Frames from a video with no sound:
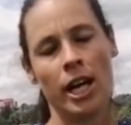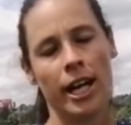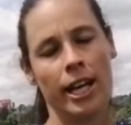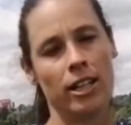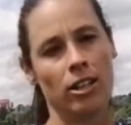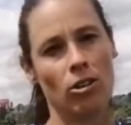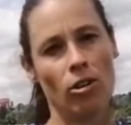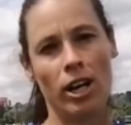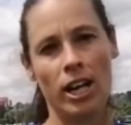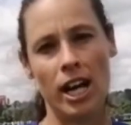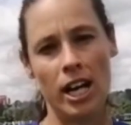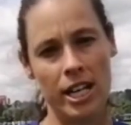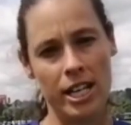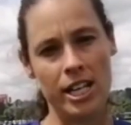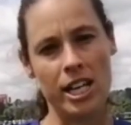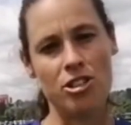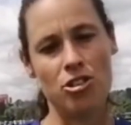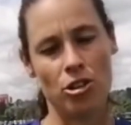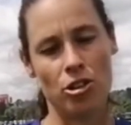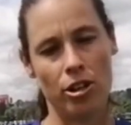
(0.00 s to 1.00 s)
en todas las
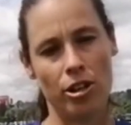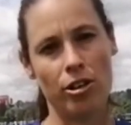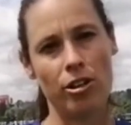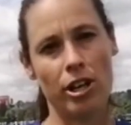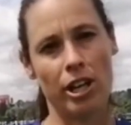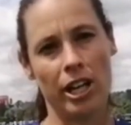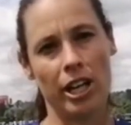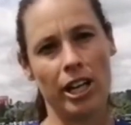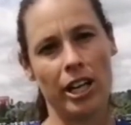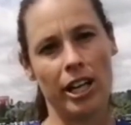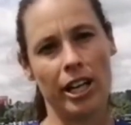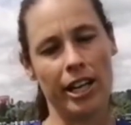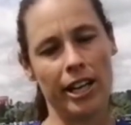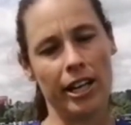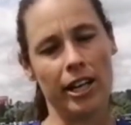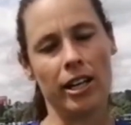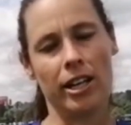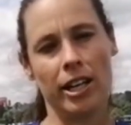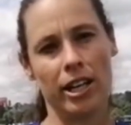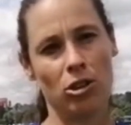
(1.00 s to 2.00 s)
líneas yo creo que,
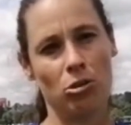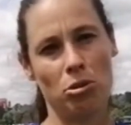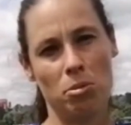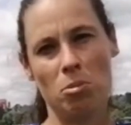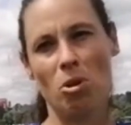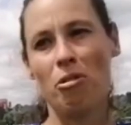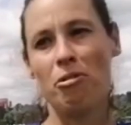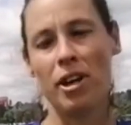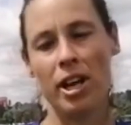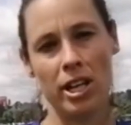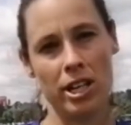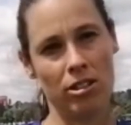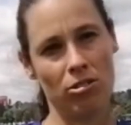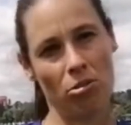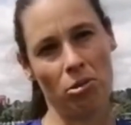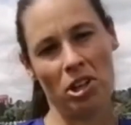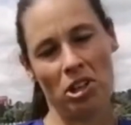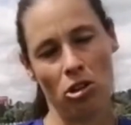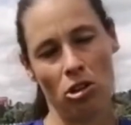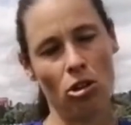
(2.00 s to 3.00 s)
que estuvimos bien,
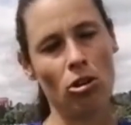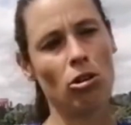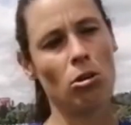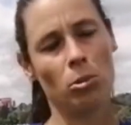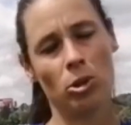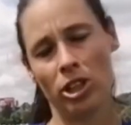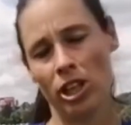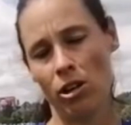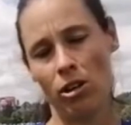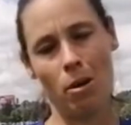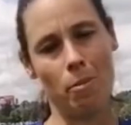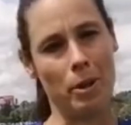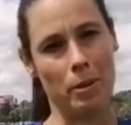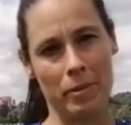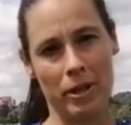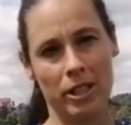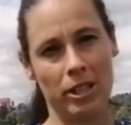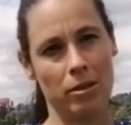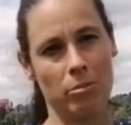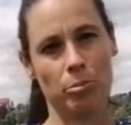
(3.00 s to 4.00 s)
sobre todo como te digo en el
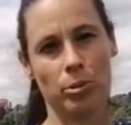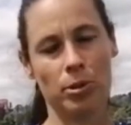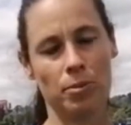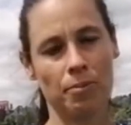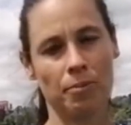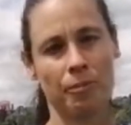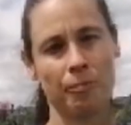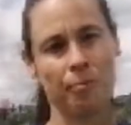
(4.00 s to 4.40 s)
primer tiempo.